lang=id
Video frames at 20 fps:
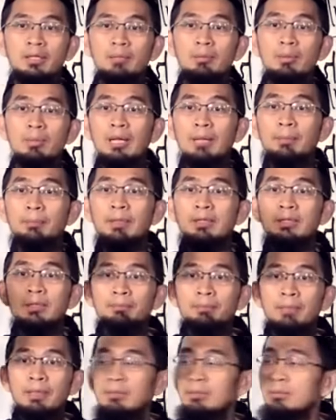Di beberapa
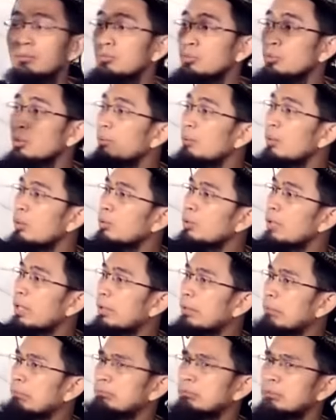tempat sudah
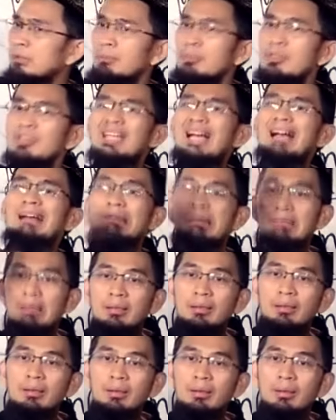menggunakan lebih canggih
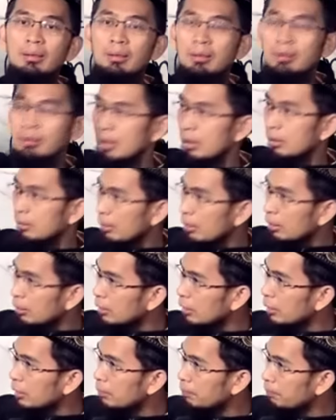lagi. Dia ada yang
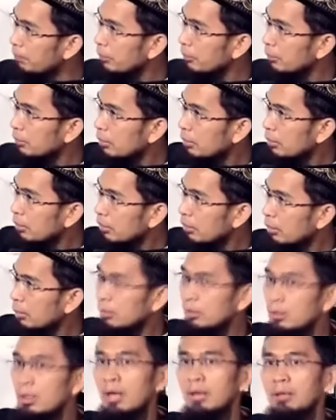dilipat, Ya,
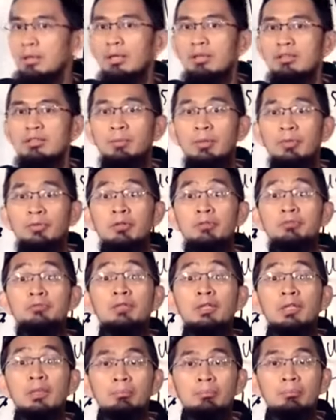dia ada yang seperti
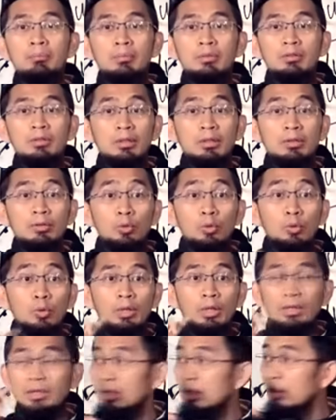film, yang dulu
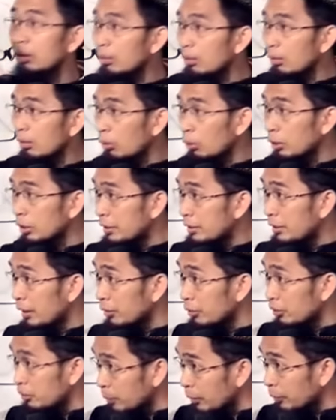kita konika
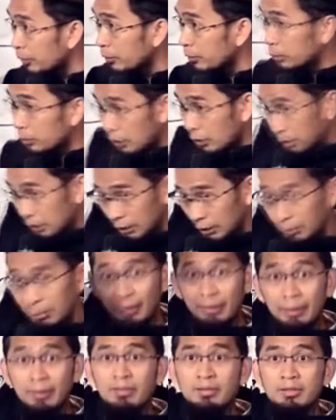itu seperti itu dia
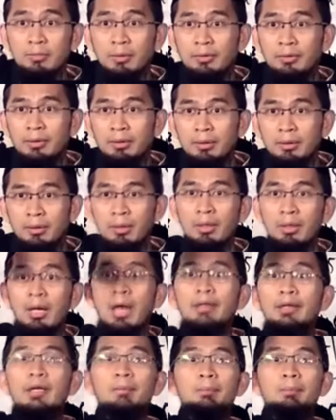lebarkan seperti ini.
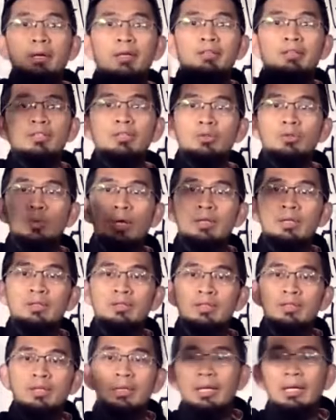Ada yang pakai sentuhan
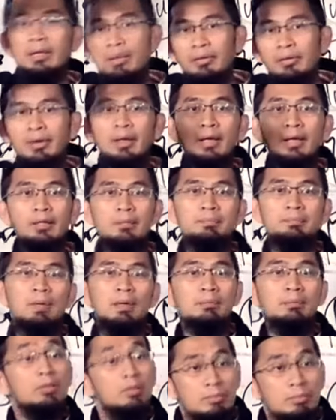saja layarnya nggak
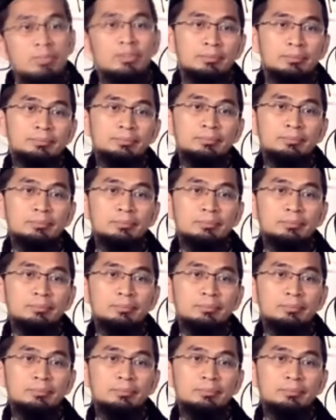nampak, macam-macam.